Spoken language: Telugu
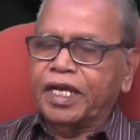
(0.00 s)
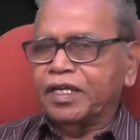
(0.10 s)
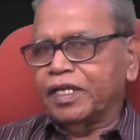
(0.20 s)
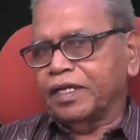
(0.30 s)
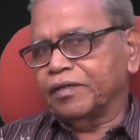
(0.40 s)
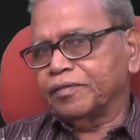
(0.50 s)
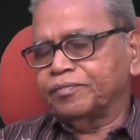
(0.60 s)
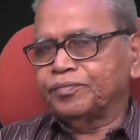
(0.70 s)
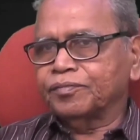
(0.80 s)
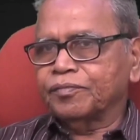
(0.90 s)
అయితే
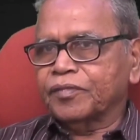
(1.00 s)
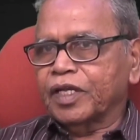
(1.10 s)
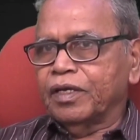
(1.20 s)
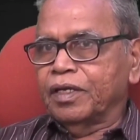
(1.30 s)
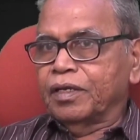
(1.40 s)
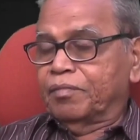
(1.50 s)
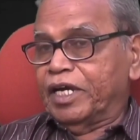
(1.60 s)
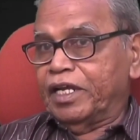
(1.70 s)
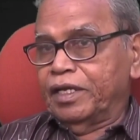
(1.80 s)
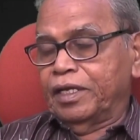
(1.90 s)

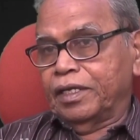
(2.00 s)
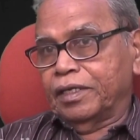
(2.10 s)
మరి